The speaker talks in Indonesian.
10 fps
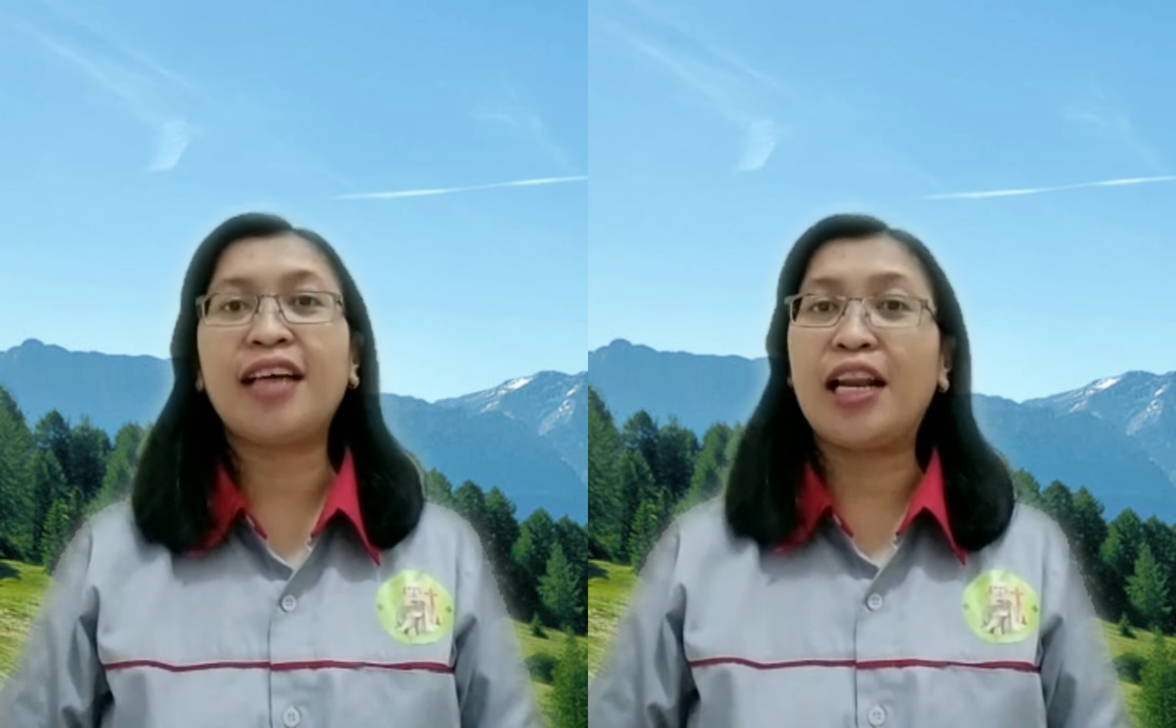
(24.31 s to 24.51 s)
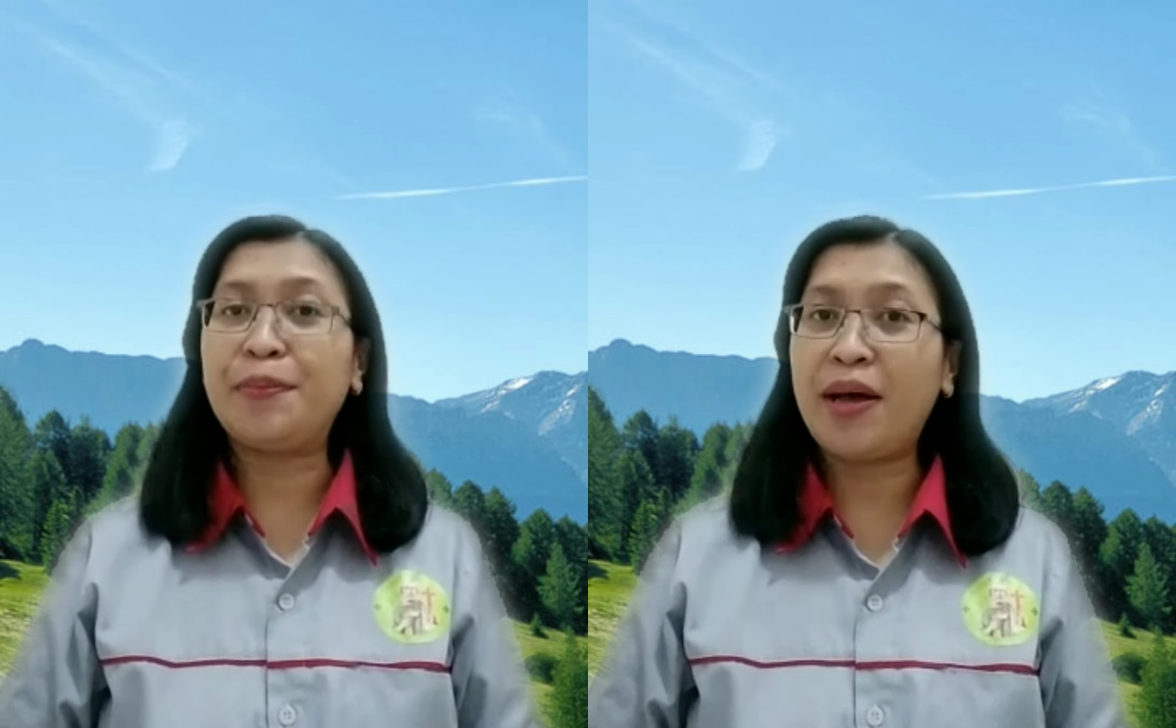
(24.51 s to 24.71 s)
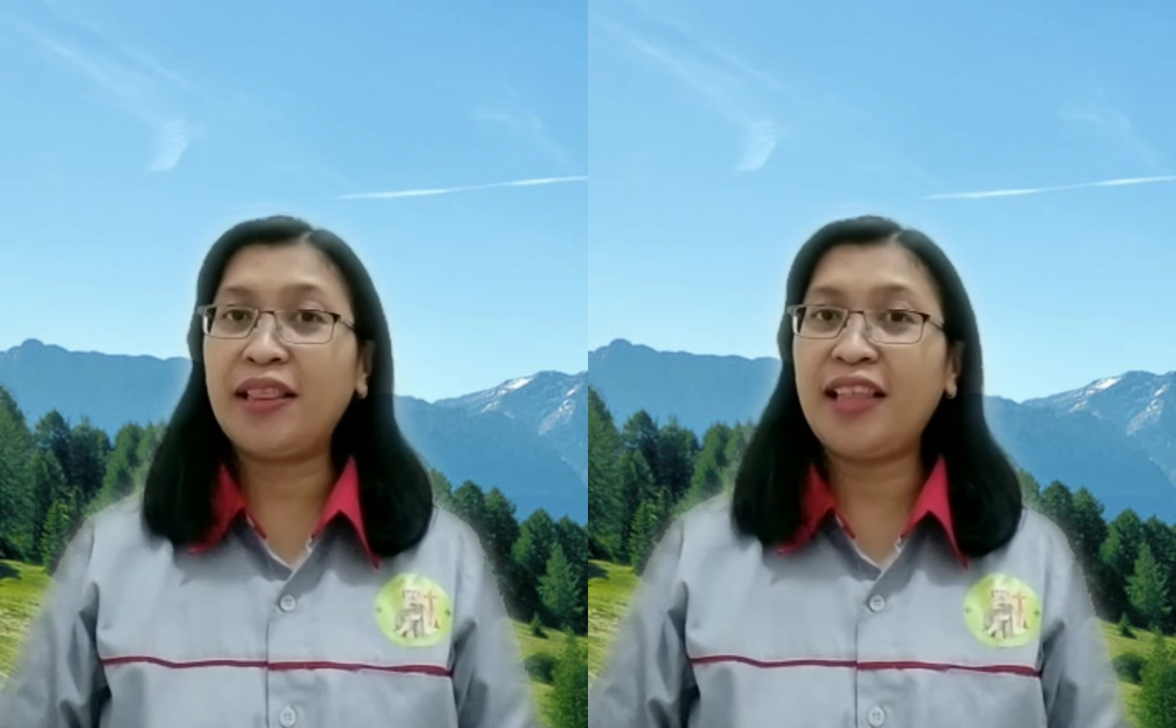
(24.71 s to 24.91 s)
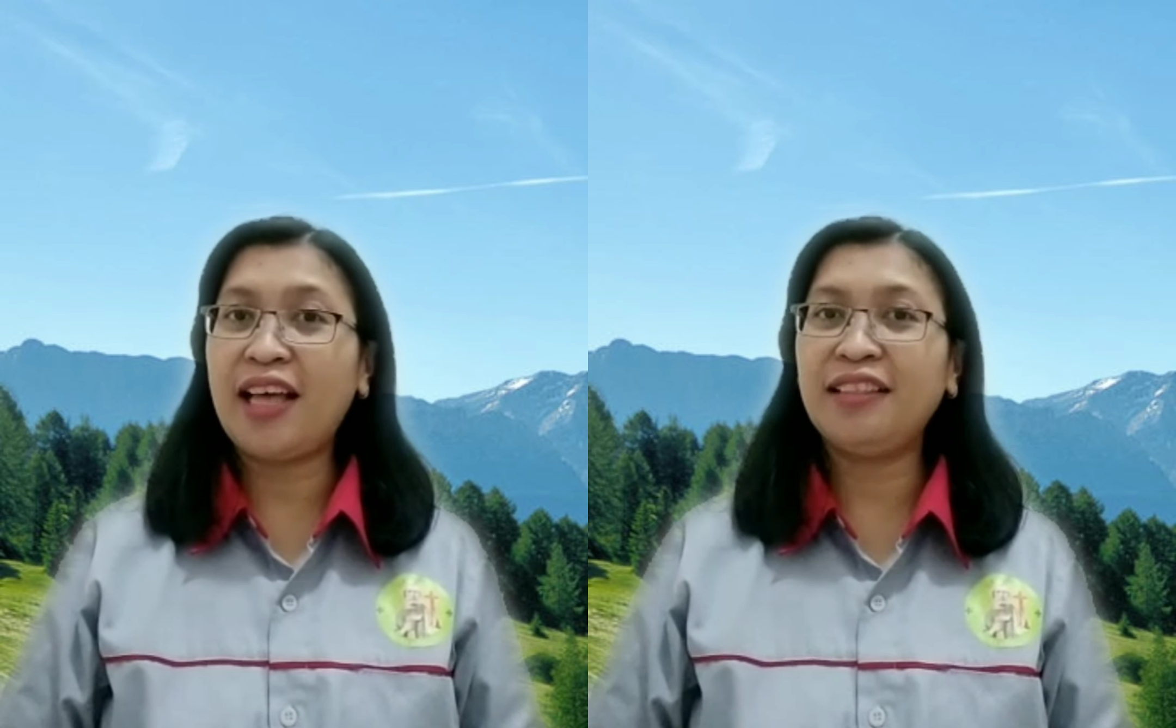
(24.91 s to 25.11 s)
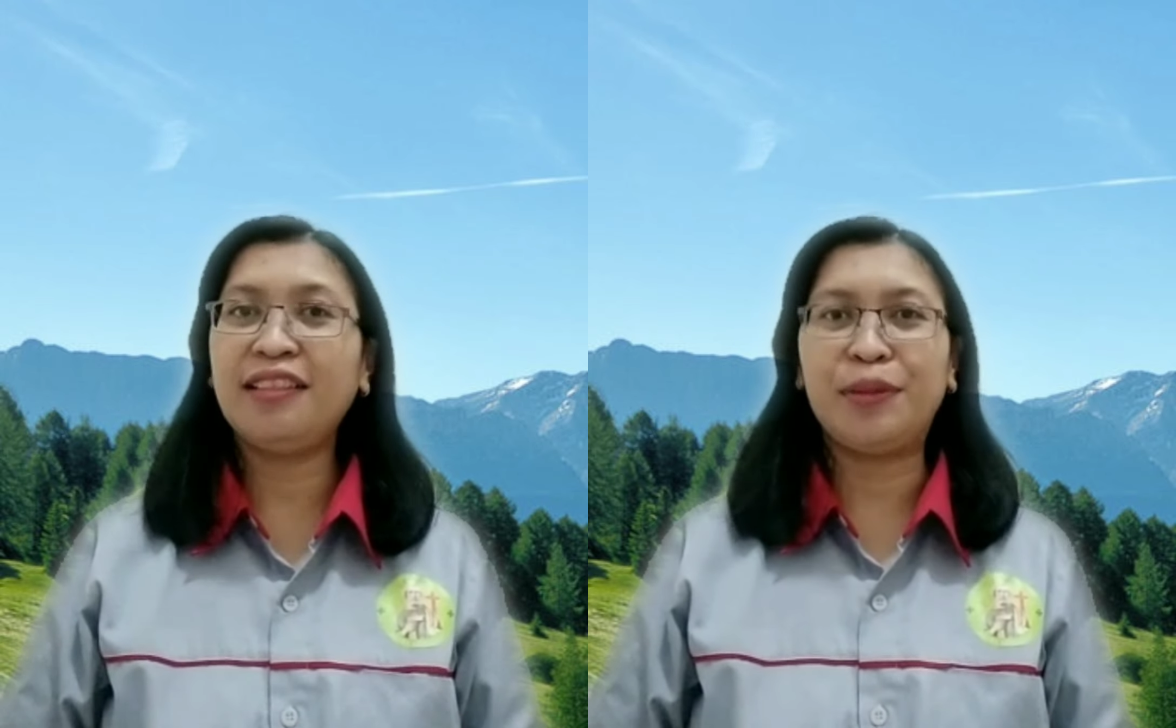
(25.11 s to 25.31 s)

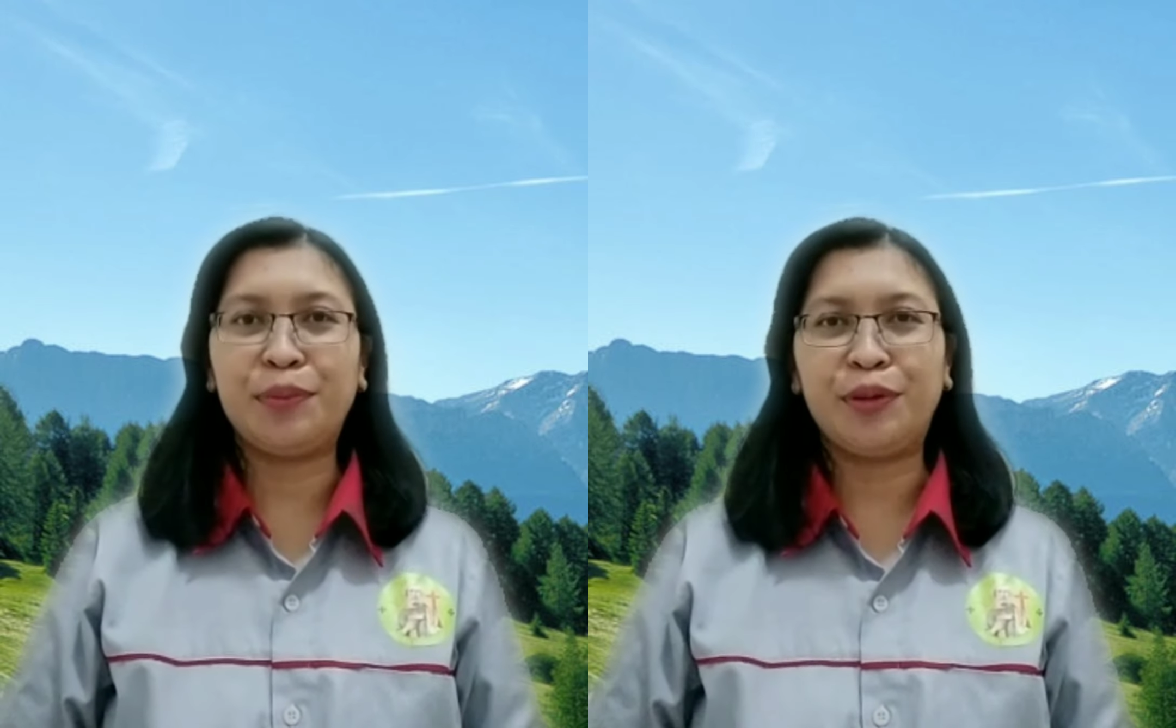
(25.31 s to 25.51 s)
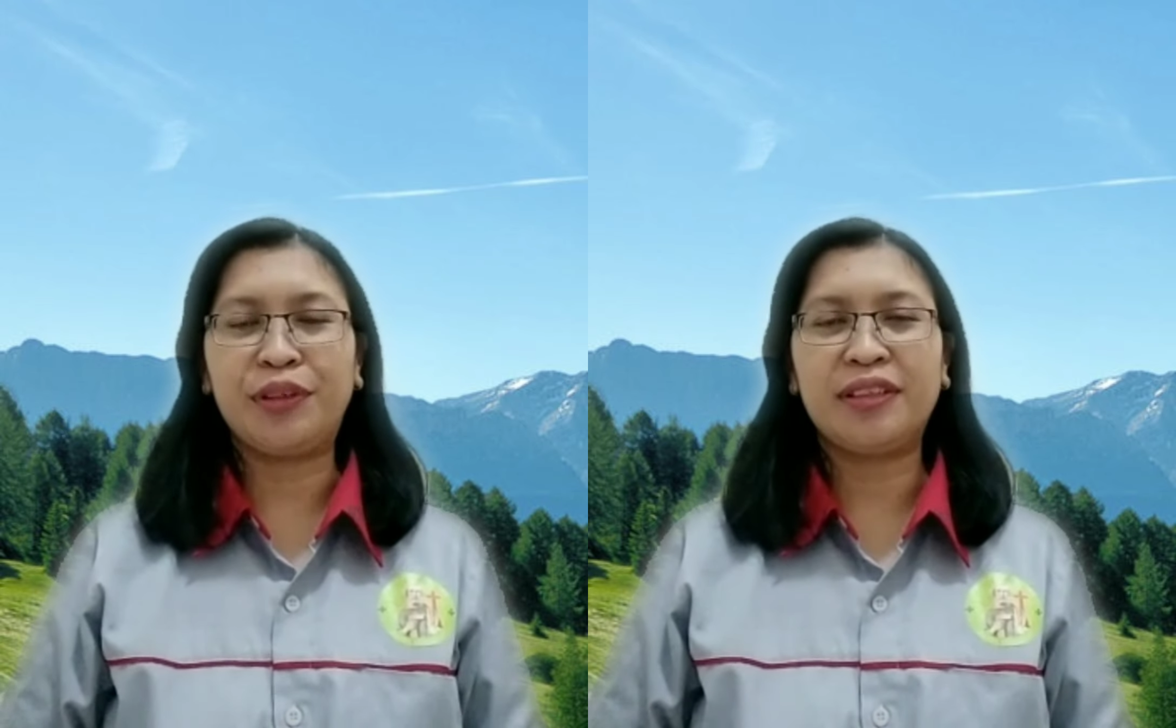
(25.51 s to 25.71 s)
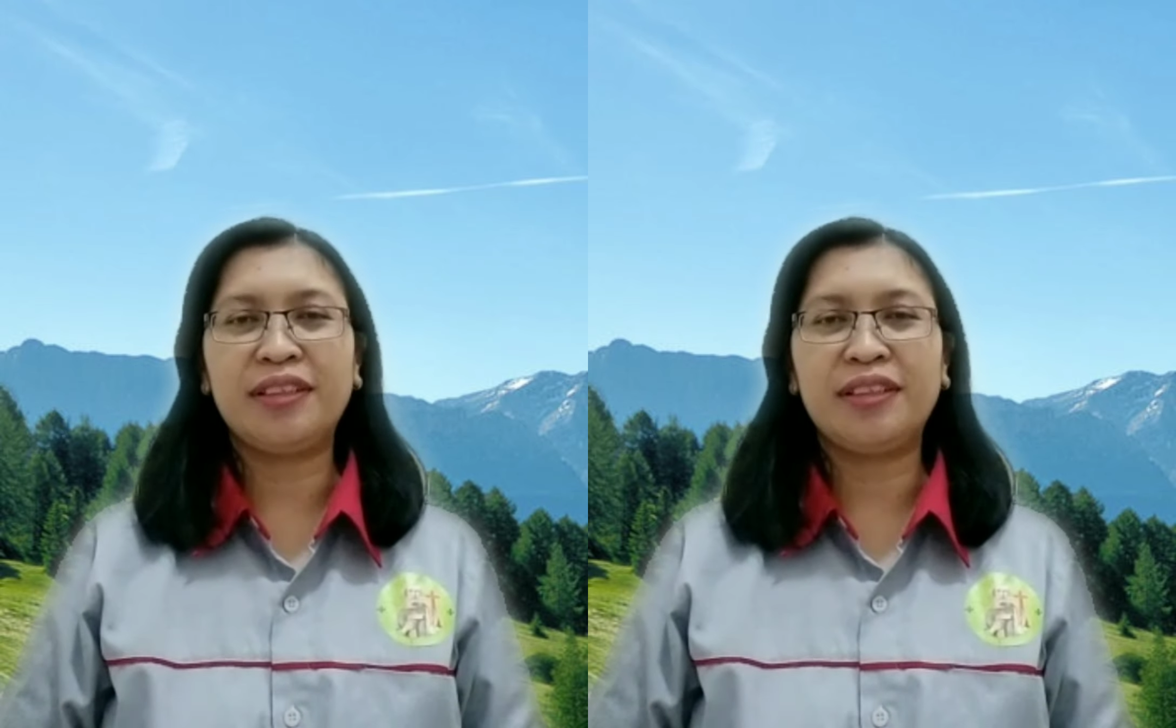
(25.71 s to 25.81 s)
Kalimantan Timur.